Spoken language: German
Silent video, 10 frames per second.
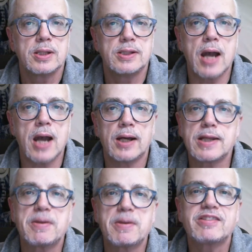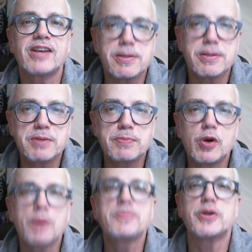Ja, hat der Matze gar nicht
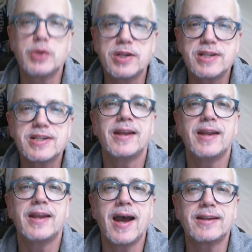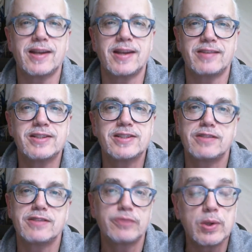mitbekommen, natürlich er hat
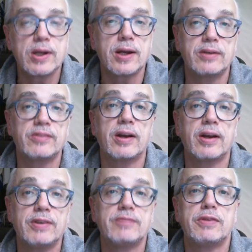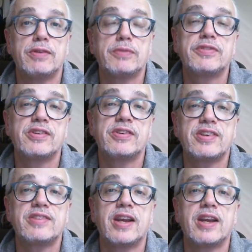tatsächlich den Frühling angesagt. Wenn wir 15,
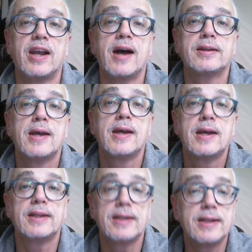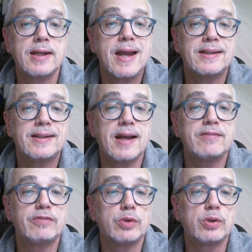16 Grad kriegen,
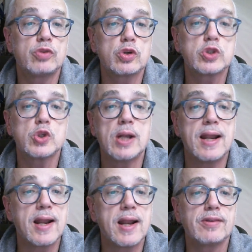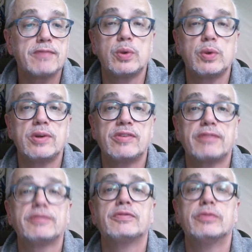dann wird es doch schon langsam
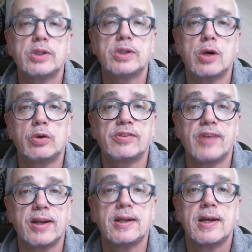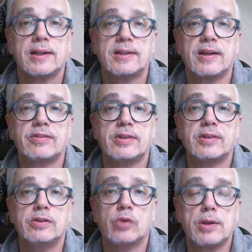frühlingshaft. Wird ja auch Zeit, dass
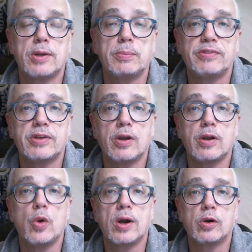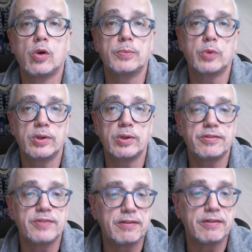die Sonne ein bisschen höher kommt und
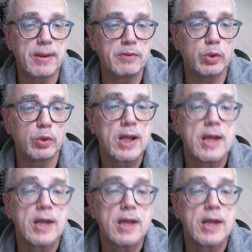es wieder wärmer wird.